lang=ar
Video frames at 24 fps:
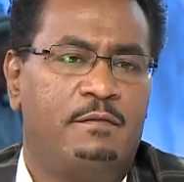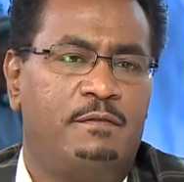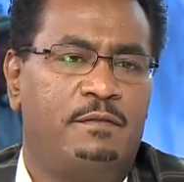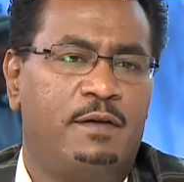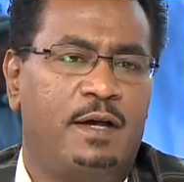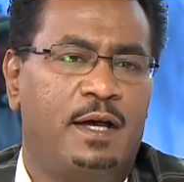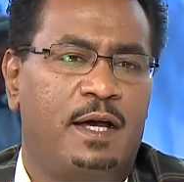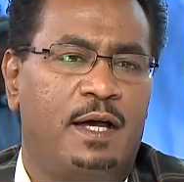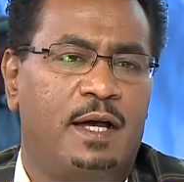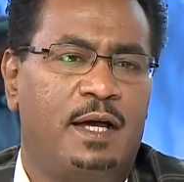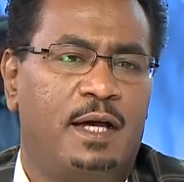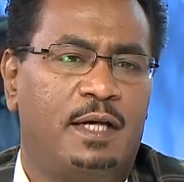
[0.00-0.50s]

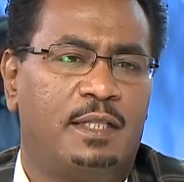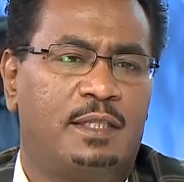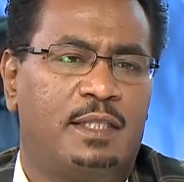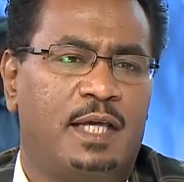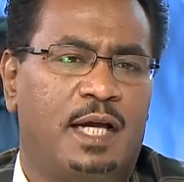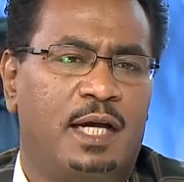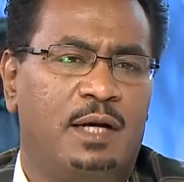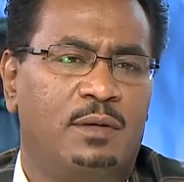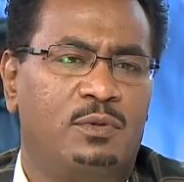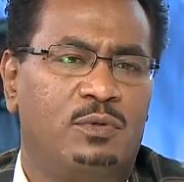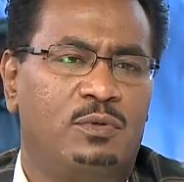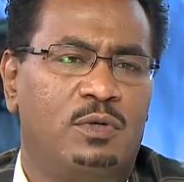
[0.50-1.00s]

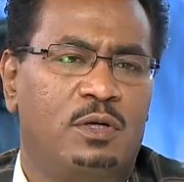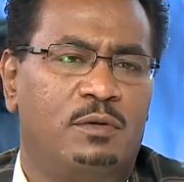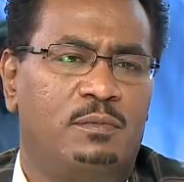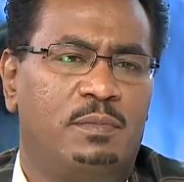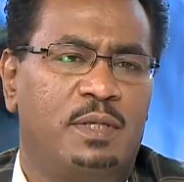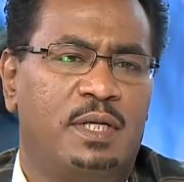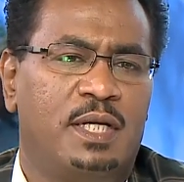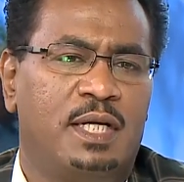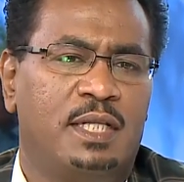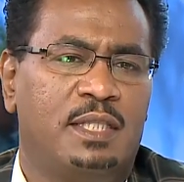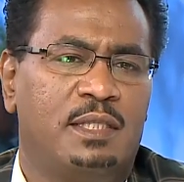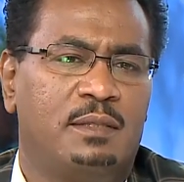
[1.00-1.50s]
فالتعاون هو
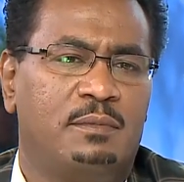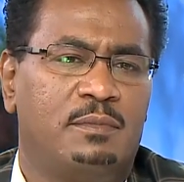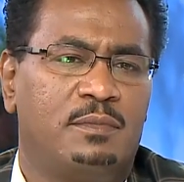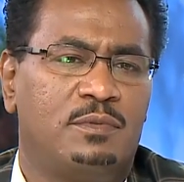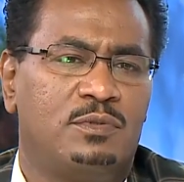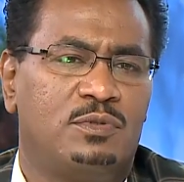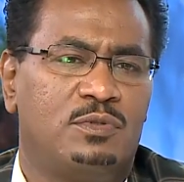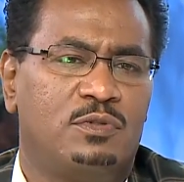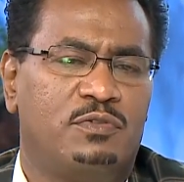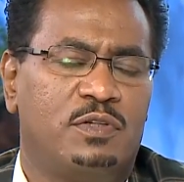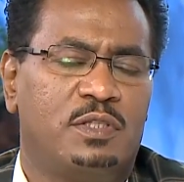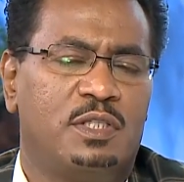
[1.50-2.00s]
بيناتنا
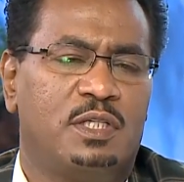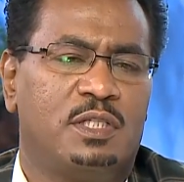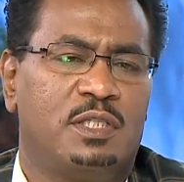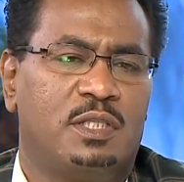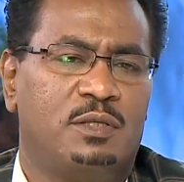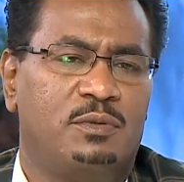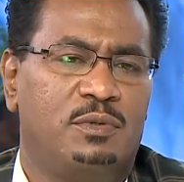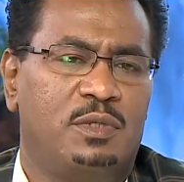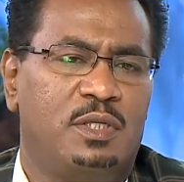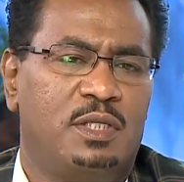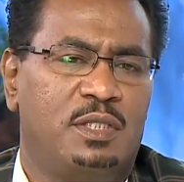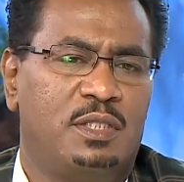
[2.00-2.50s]
منذ فتره
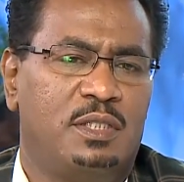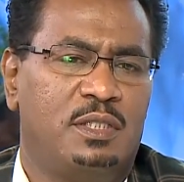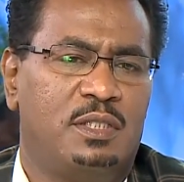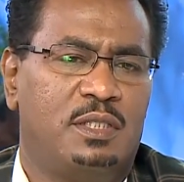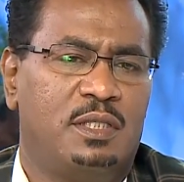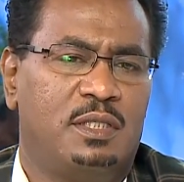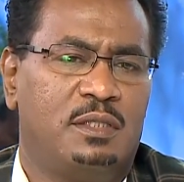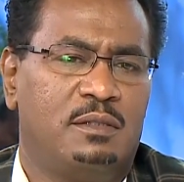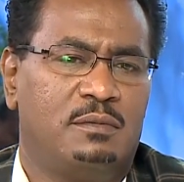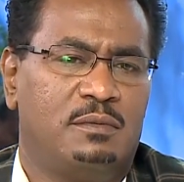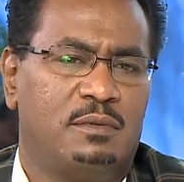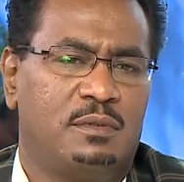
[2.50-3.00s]
طويله
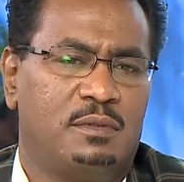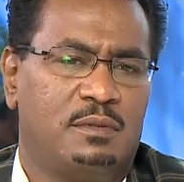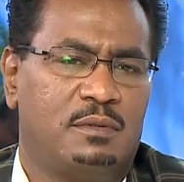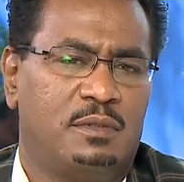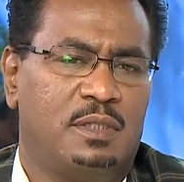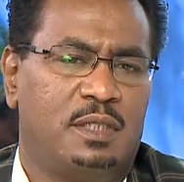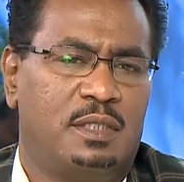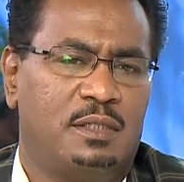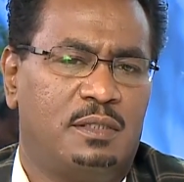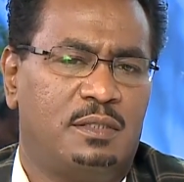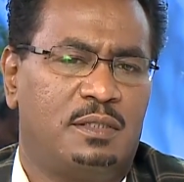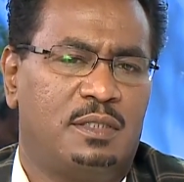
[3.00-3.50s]
جدا
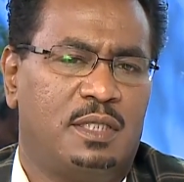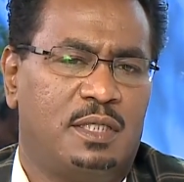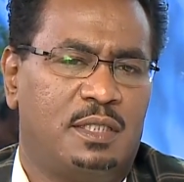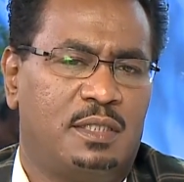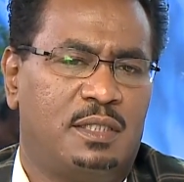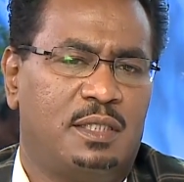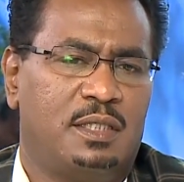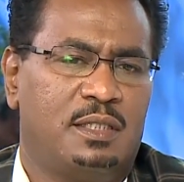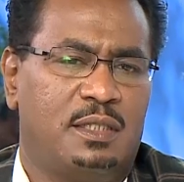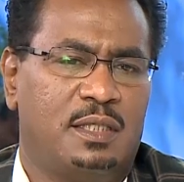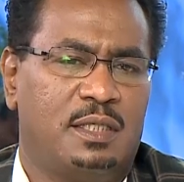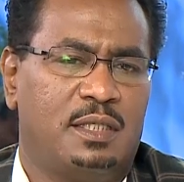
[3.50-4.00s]
يعني
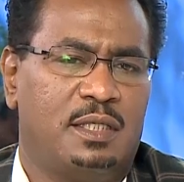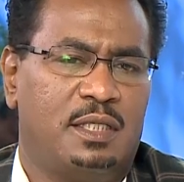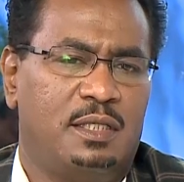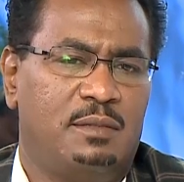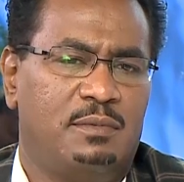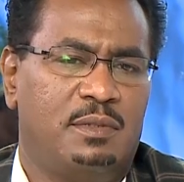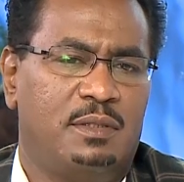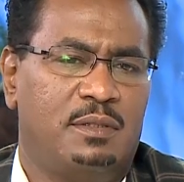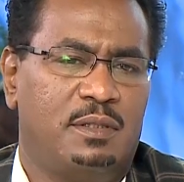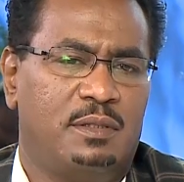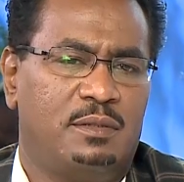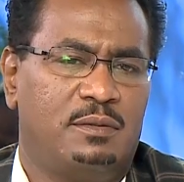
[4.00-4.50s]
سنتين
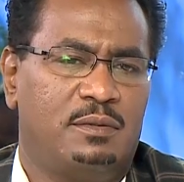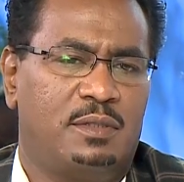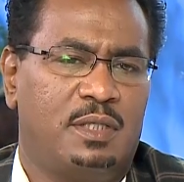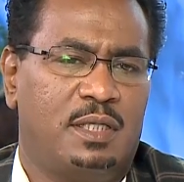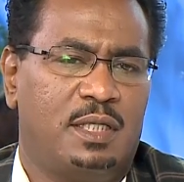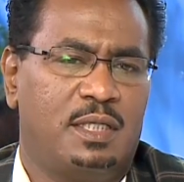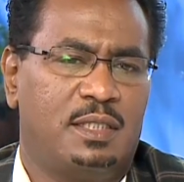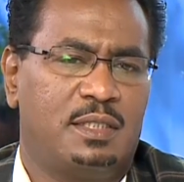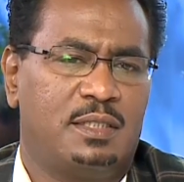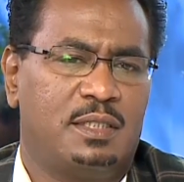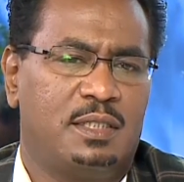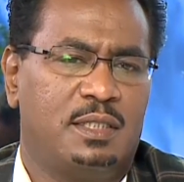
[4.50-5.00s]
تقريبا او
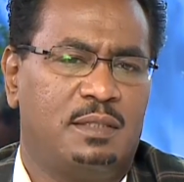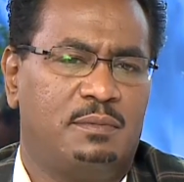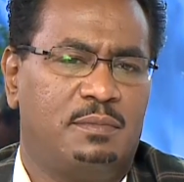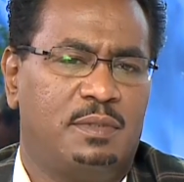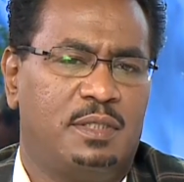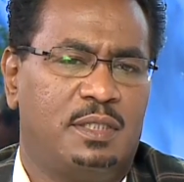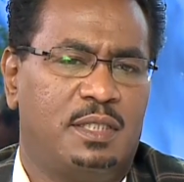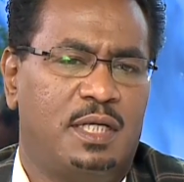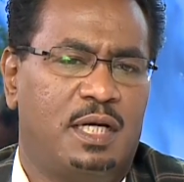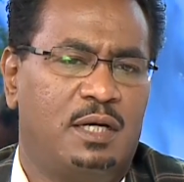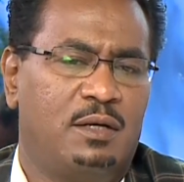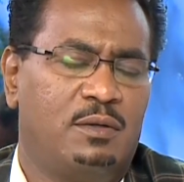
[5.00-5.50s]
ثلاثه سنه
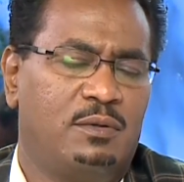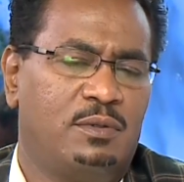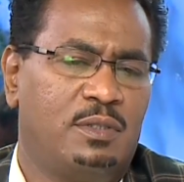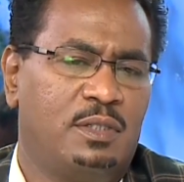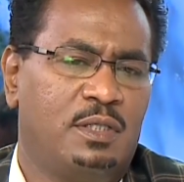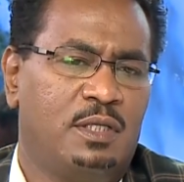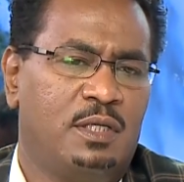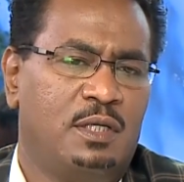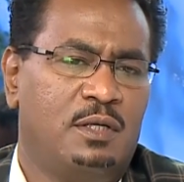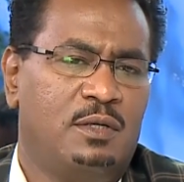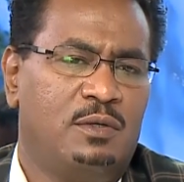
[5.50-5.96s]
بنتعاون